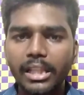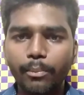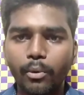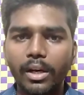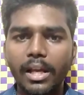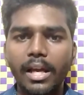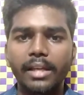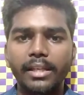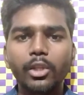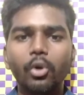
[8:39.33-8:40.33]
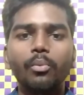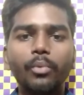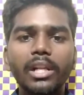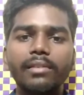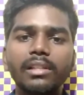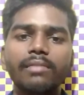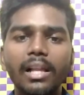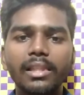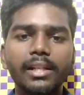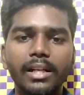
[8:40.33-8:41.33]
இறந்து போகல ஏதோ ஒரு மொழியில் வந்து
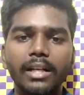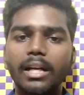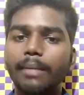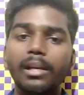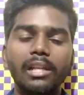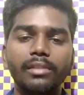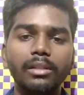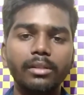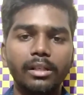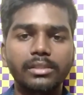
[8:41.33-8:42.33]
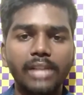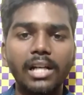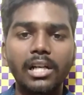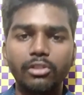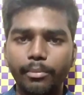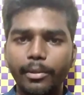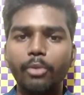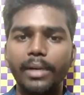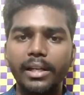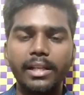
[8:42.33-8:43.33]
வாழ்ந்துட்டு இருக்காங்க அப்படின்றத வந்து ஸ்ட்ராங்காக வந்து
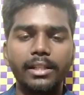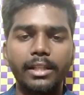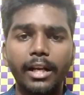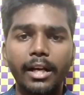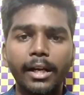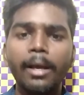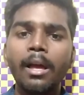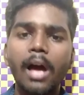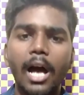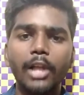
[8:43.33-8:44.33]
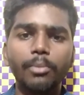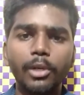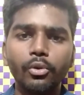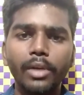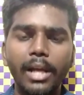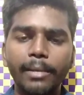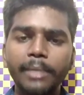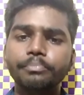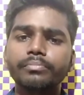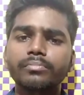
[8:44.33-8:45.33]
பிலீவ் பண்ணிகிட்டே இருந்திருக்காங்க அது மட்டும்
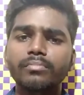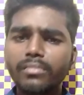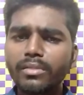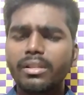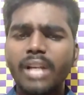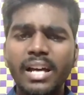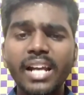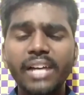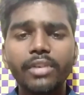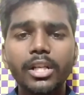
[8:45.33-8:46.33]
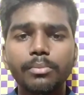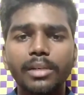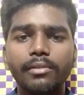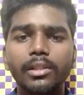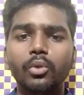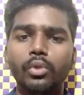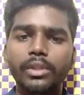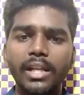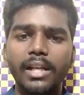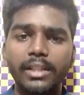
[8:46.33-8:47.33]
இல்லாமல் நிறைய அட்வர்டைஸ்மெண்ட்டை வந்து
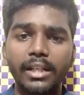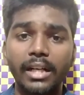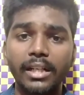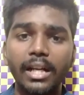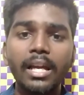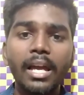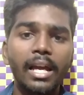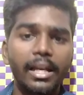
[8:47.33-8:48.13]
கொடுத்துட்டே இருந்திருக்காங்க